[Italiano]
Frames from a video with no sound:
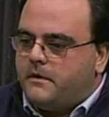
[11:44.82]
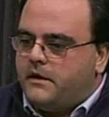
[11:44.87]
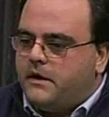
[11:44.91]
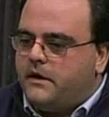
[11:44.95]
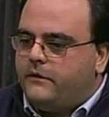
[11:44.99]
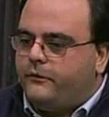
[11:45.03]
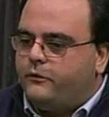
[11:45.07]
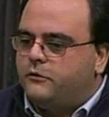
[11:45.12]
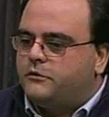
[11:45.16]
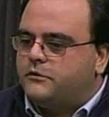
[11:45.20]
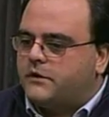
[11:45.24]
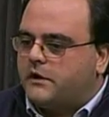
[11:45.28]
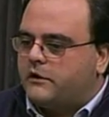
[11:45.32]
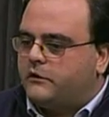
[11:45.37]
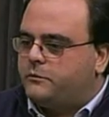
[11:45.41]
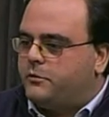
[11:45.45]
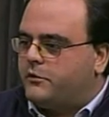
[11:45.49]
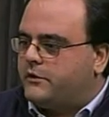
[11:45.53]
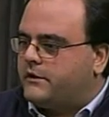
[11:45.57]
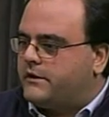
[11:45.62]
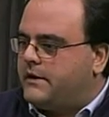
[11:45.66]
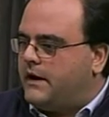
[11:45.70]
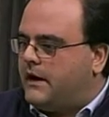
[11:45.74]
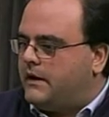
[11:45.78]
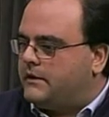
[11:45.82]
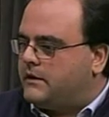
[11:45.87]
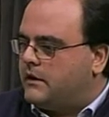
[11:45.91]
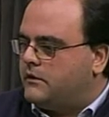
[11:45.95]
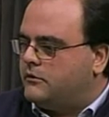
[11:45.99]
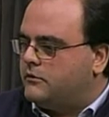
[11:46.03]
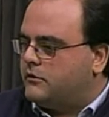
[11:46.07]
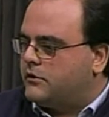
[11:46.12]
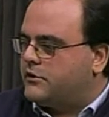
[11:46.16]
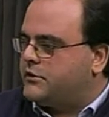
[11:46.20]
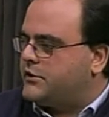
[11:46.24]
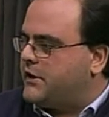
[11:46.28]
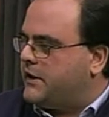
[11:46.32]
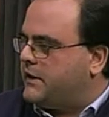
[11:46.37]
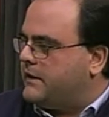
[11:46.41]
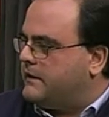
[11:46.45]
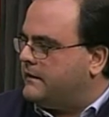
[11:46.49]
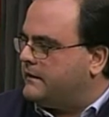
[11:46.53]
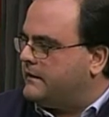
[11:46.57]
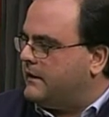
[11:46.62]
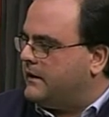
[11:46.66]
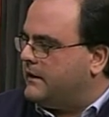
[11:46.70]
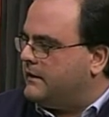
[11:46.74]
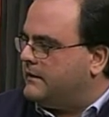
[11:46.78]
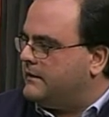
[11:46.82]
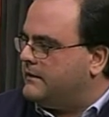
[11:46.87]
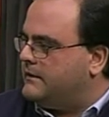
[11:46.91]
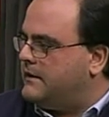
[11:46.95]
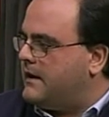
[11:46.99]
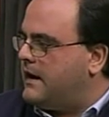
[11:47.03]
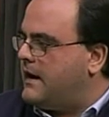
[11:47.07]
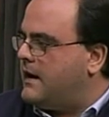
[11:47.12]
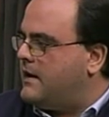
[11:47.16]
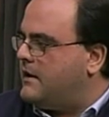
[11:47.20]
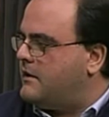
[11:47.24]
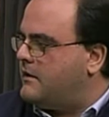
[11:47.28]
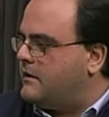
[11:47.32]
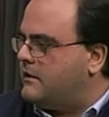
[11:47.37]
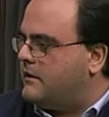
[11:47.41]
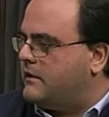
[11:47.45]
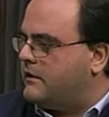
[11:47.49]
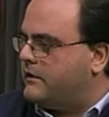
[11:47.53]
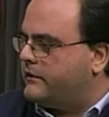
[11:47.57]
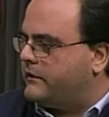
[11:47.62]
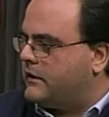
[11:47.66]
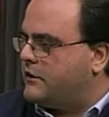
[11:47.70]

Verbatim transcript: lei fu trasportata d'urgenza da eh,